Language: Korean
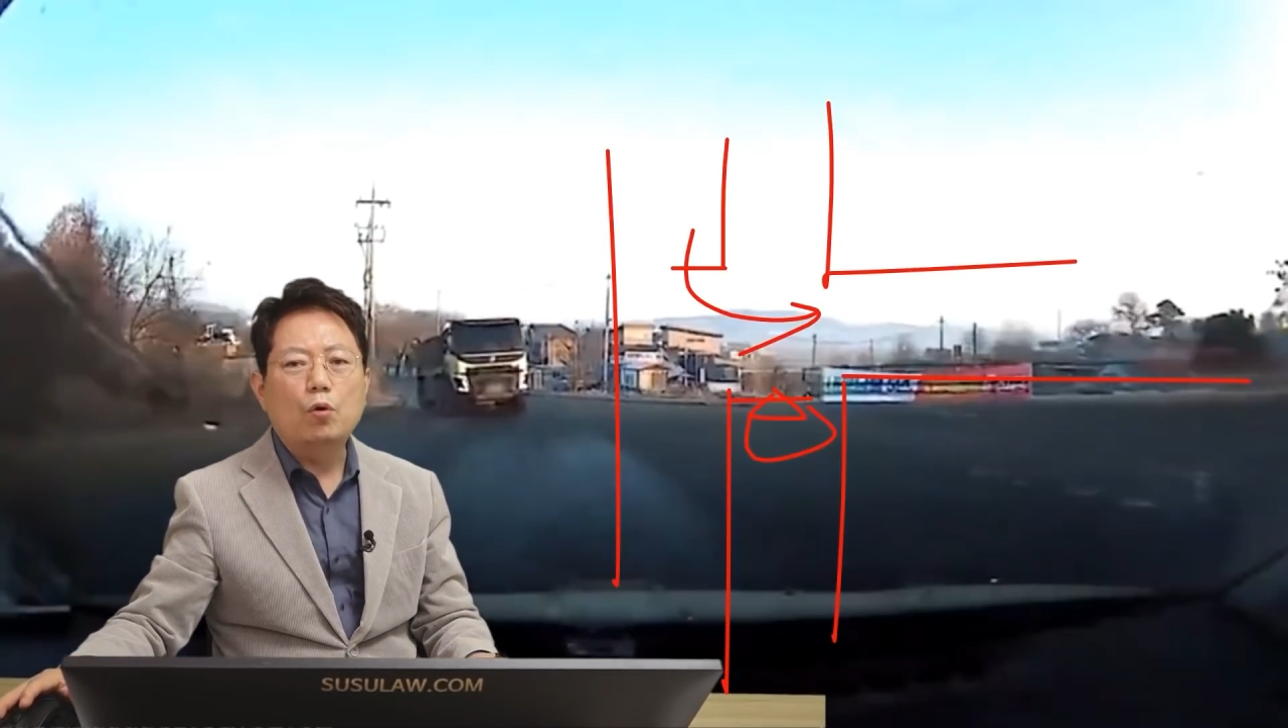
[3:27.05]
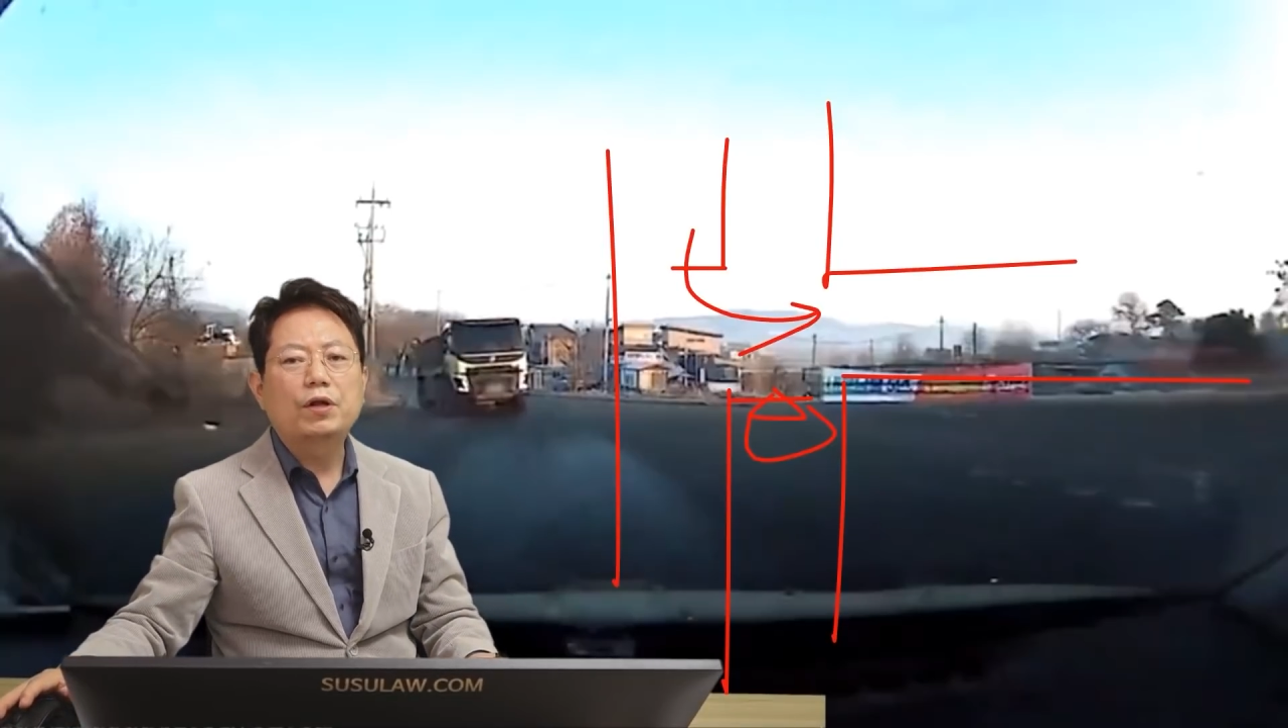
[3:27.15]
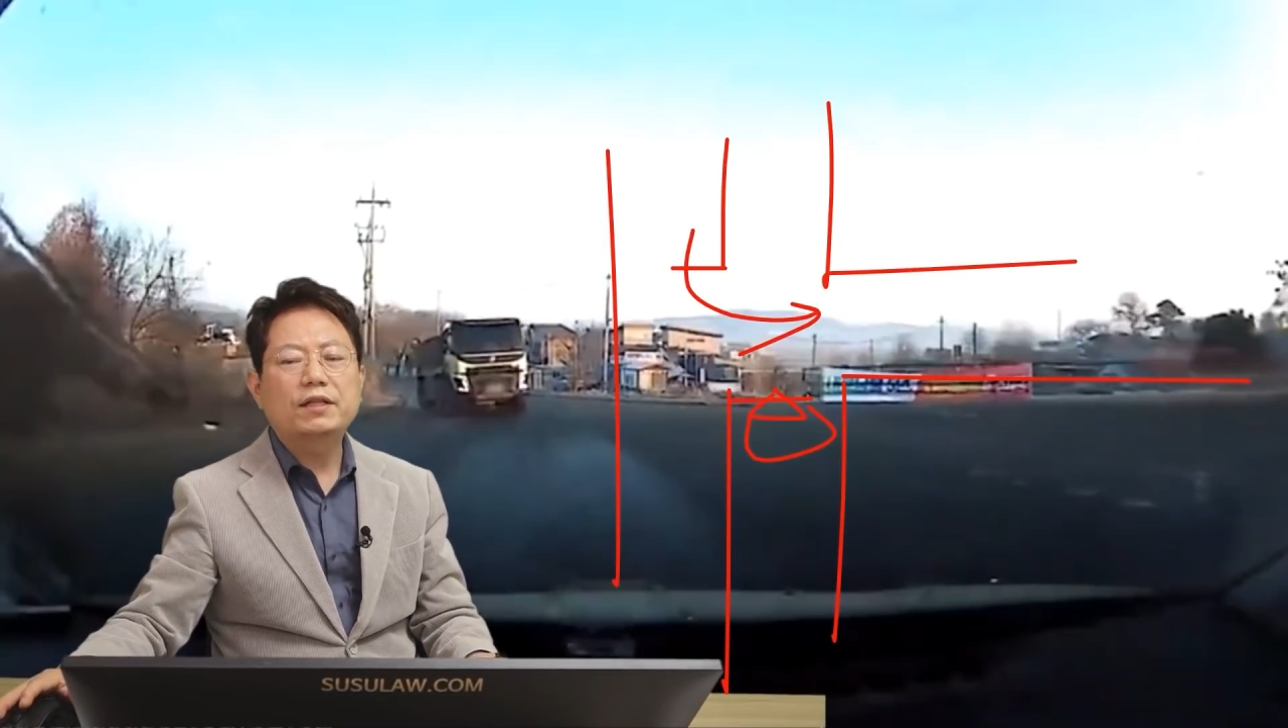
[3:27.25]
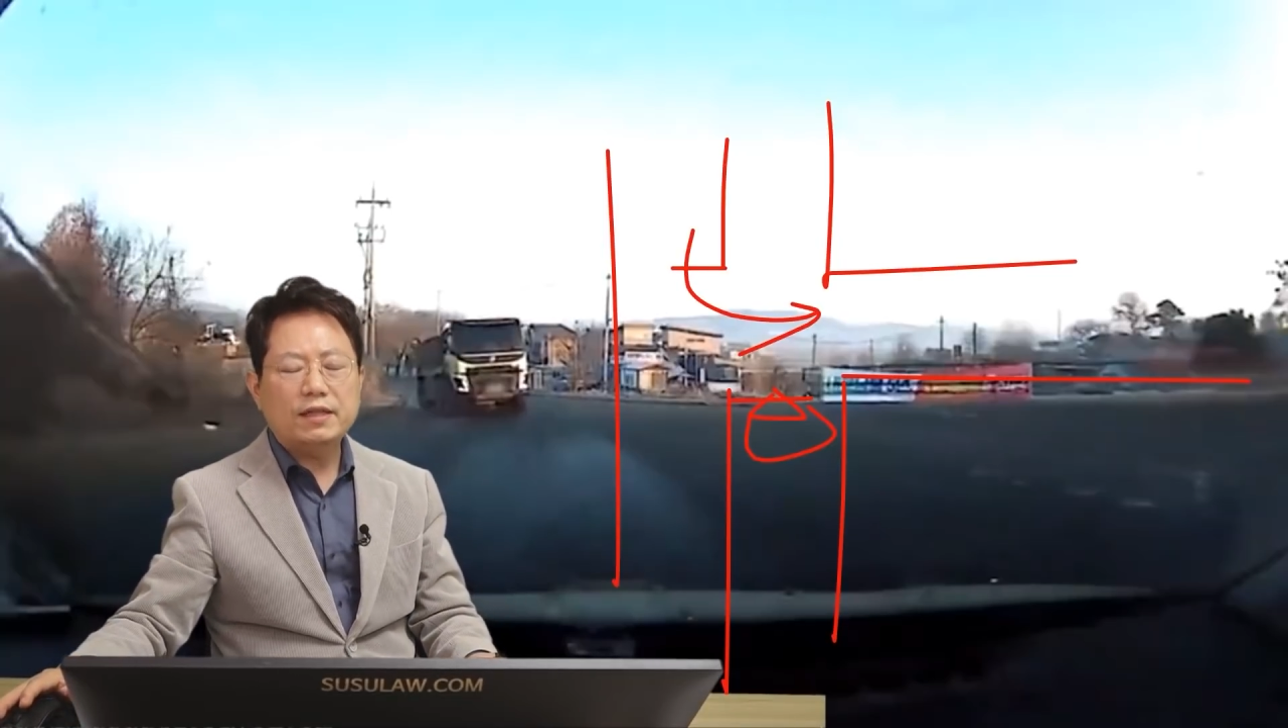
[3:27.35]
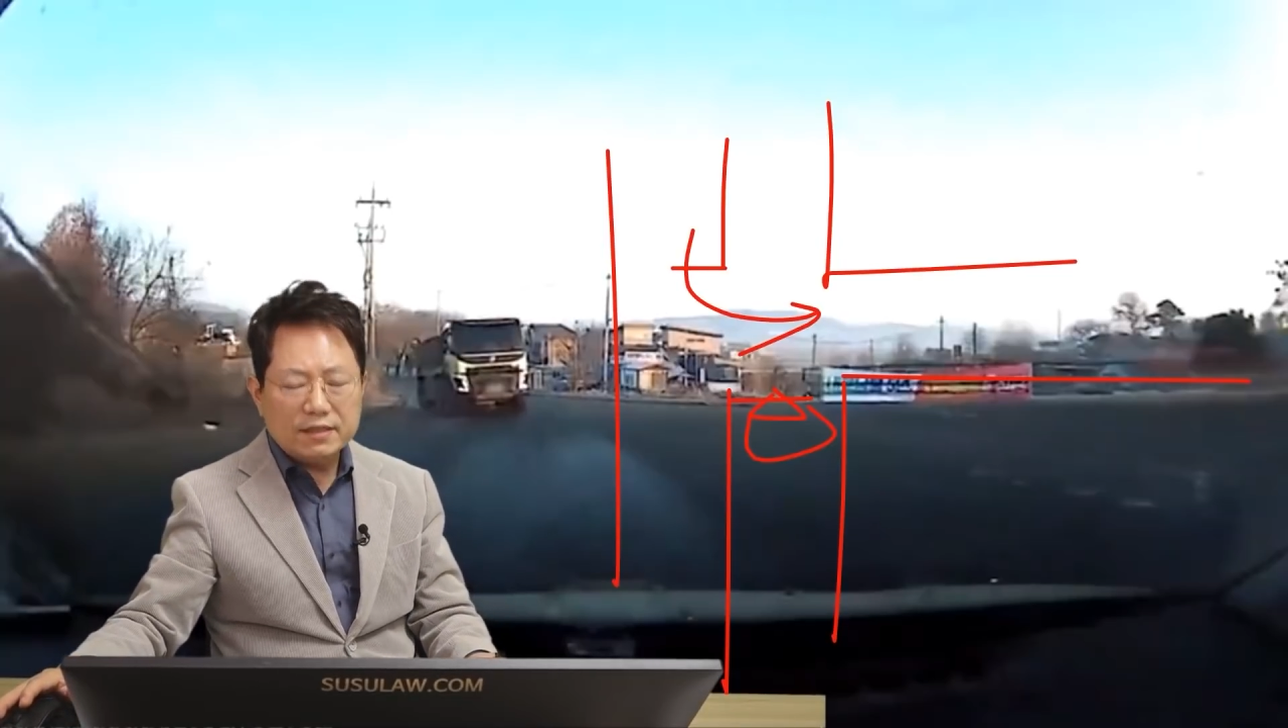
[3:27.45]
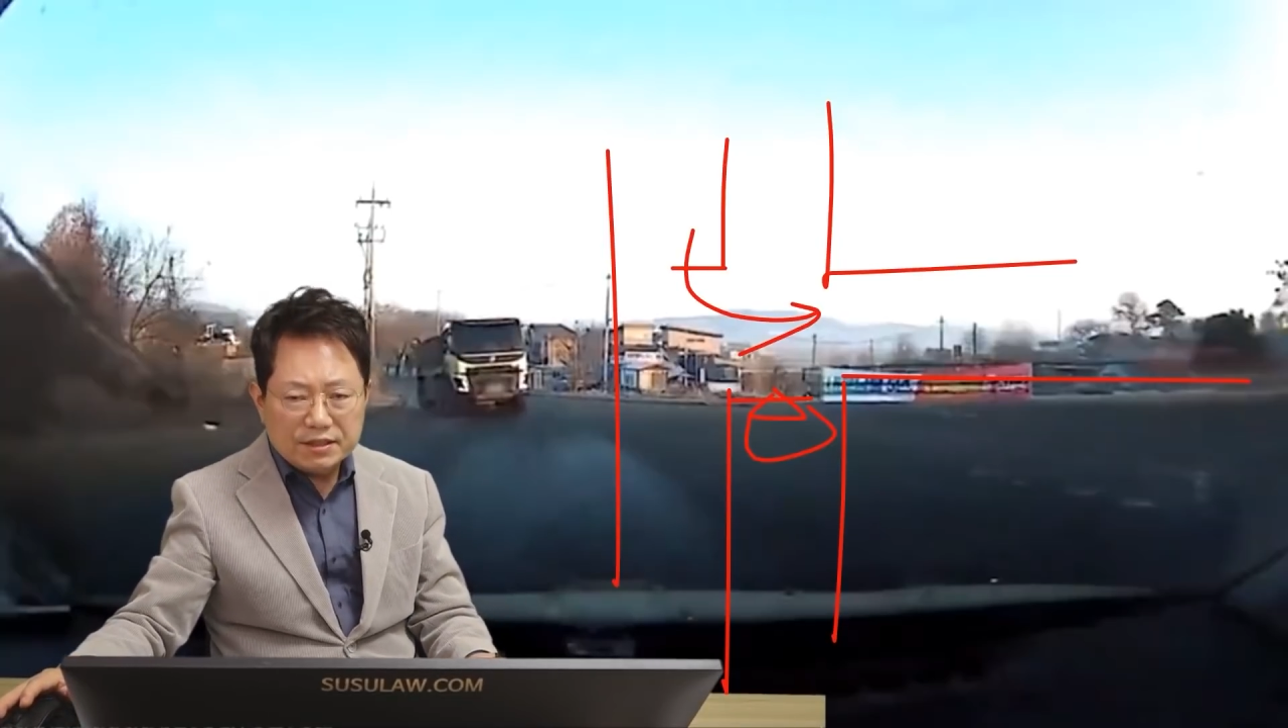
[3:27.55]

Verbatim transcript: 옳겠다는